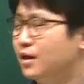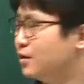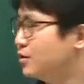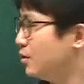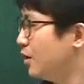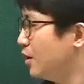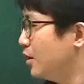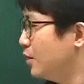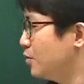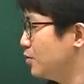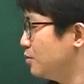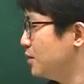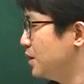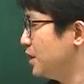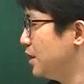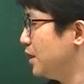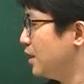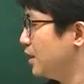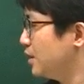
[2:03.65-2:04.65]
저랑은 좀
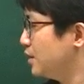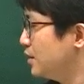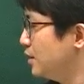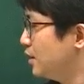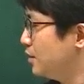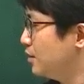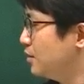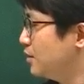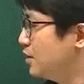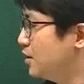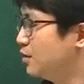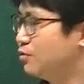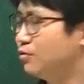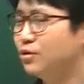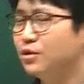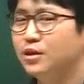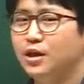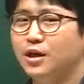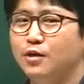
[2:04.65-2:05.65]
친하게 지냈던
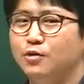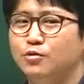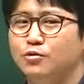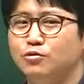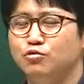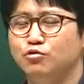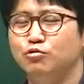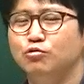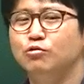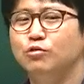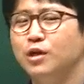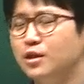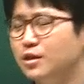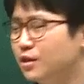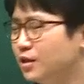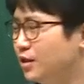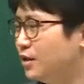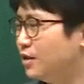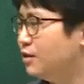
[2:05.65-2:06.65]
친구인데 중국
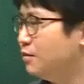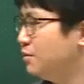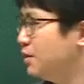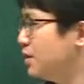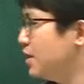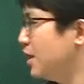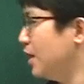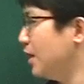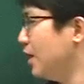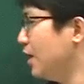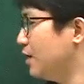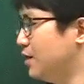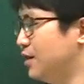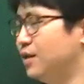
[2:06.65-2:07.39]
애들이 이름이 이상해.